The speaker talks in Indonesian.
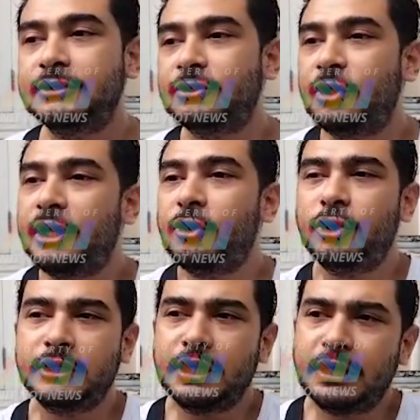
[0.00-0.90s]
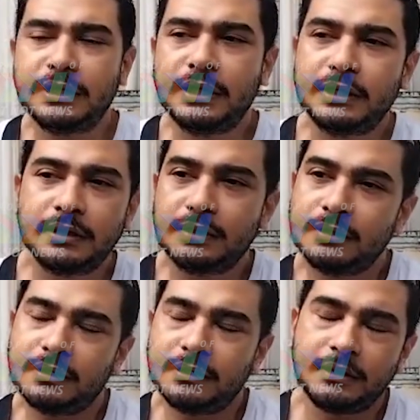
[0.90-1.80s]
soalnya kalau kita inget-inget
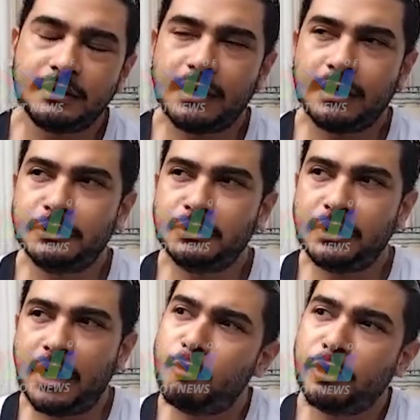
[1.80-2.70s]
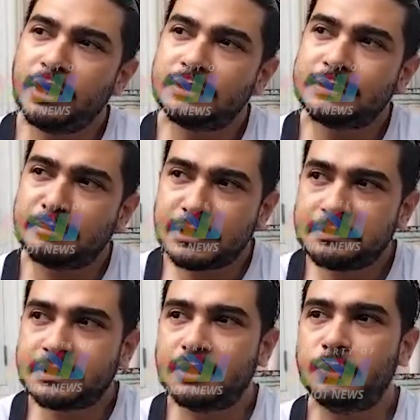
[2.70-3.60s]
yang itu ya mungkin
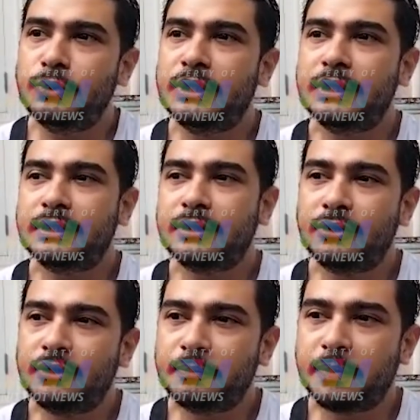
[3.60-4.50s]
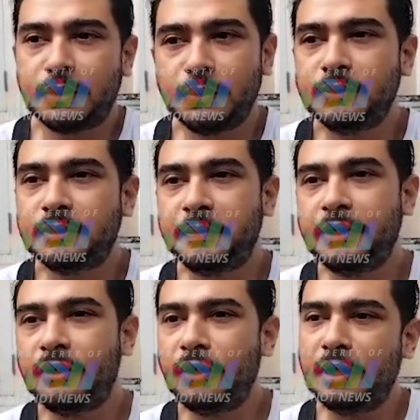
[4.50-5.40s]
sometimes ada guna kalau perlu tapi
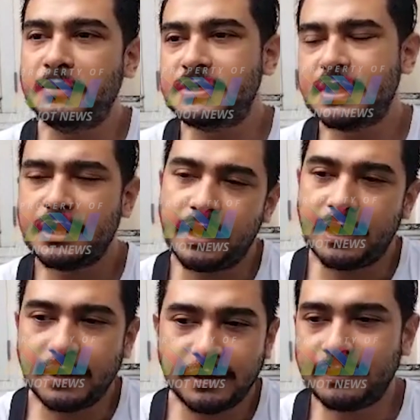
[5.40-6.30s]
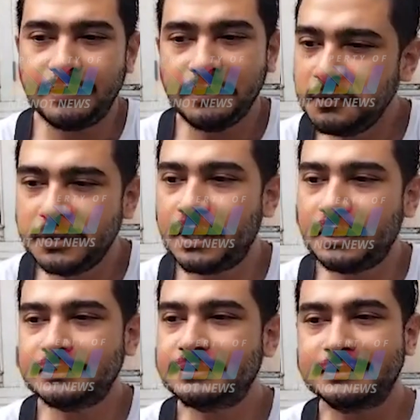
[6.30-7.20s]
kalau nggak bisa ya ya
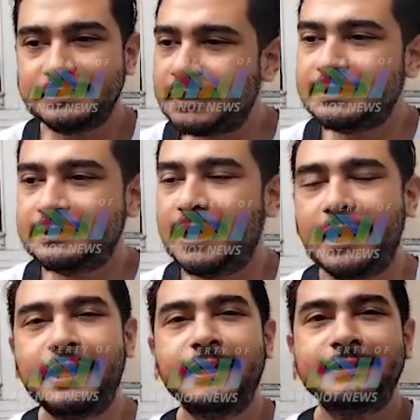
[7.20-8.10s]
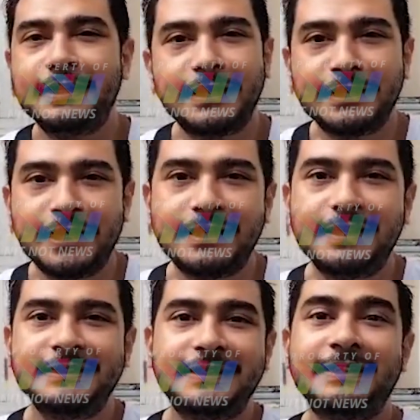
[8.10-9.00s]
udah jalanin aja yang ada
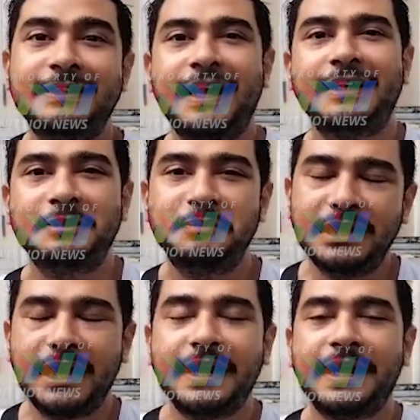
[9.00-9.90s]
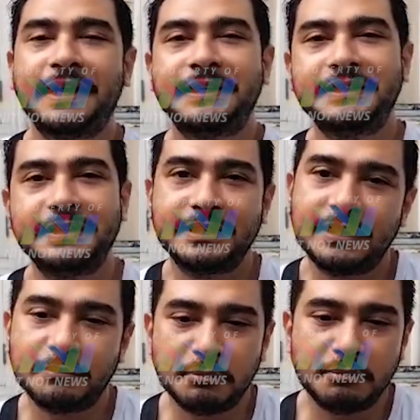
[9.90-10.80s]
di cerita lebih enak
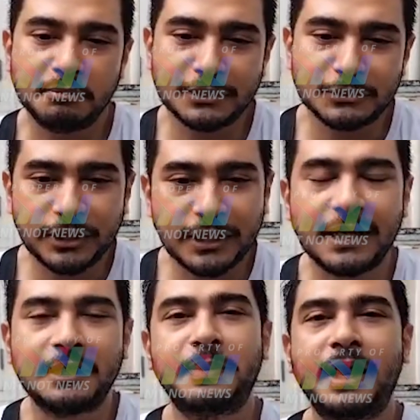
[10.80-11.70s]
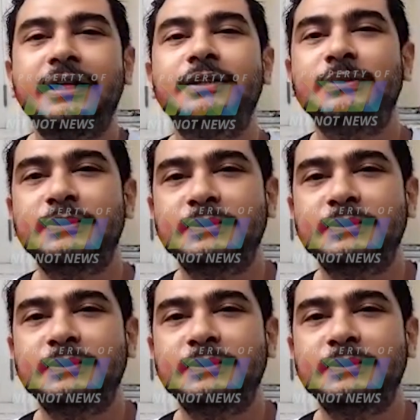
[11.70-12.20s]
kita masukin lah ke peran itu